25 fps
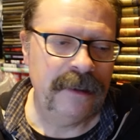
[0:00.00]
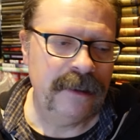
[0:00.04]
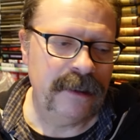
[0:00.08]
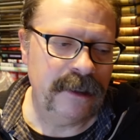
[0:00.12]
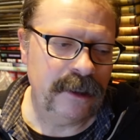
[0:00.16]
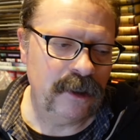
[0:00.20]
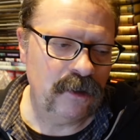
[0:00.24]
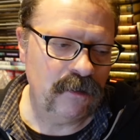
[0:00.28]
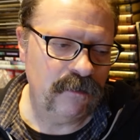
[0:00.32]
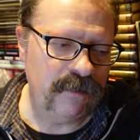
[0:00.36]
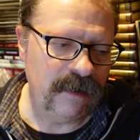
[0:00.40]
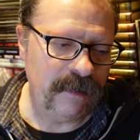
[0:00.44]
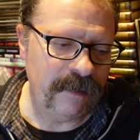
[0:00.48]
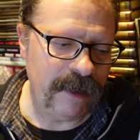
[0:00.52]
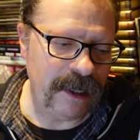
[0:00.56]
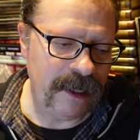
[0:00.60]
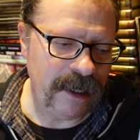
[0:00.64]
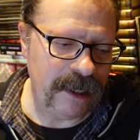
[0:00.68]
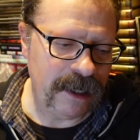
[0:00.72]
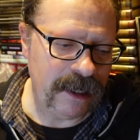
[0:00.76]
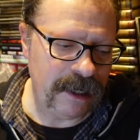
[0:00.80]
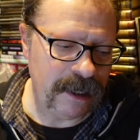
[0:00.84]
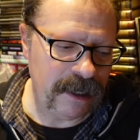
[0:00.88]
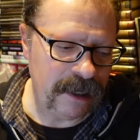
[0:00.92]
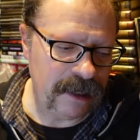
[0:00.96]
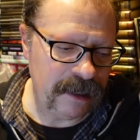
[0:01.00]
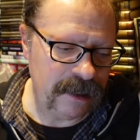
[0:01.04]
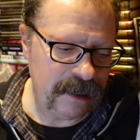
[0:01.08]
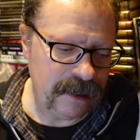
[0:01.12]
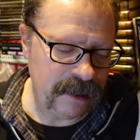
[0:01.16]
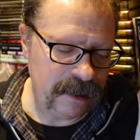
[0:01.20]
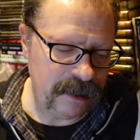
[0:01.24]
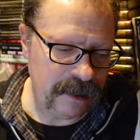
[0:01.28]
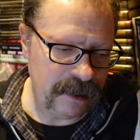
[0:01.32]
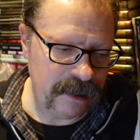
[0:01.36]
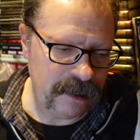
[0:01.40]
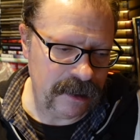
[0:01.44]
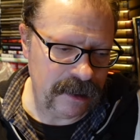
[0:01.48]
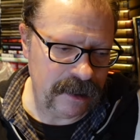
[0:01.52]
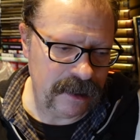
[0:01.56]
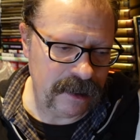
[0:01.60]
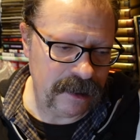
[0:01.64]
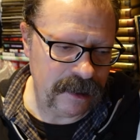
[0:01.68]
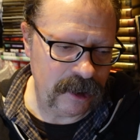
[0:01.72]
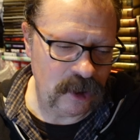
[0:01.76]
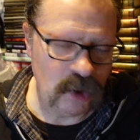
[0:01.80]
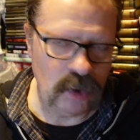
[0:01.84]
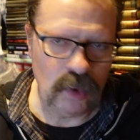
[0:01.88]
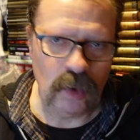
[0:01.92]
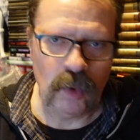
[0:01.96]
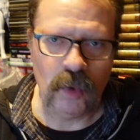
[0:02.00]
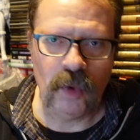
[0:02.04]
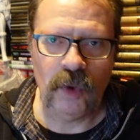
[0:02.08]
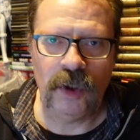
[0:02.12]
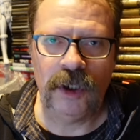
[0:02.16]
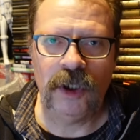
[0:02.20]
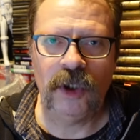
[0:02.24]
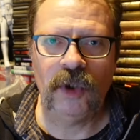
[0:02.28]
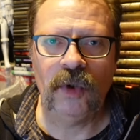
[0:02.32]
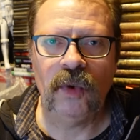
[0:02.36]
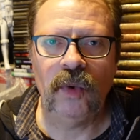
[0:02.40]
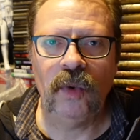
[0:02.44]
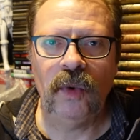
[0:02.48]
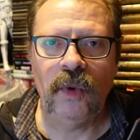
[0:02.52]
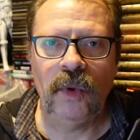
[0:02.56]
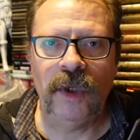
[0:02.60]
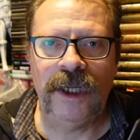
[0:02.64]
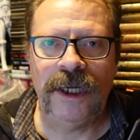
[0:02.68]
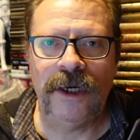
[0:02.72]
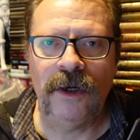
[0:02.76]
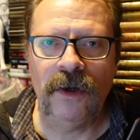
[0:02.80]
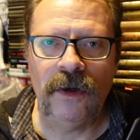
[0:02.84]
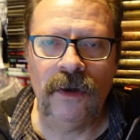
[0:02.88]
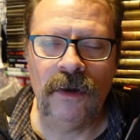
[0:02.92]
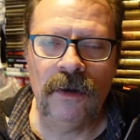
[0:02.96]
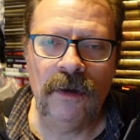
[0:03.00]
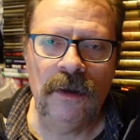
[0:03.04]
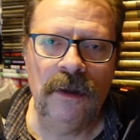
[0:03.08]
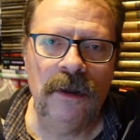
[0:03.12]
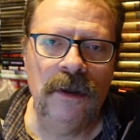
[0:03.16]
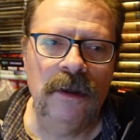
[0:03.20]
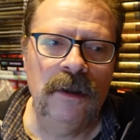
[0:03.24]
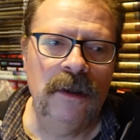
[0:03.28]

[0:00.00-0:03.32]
de su familia, eh, de, su, hijo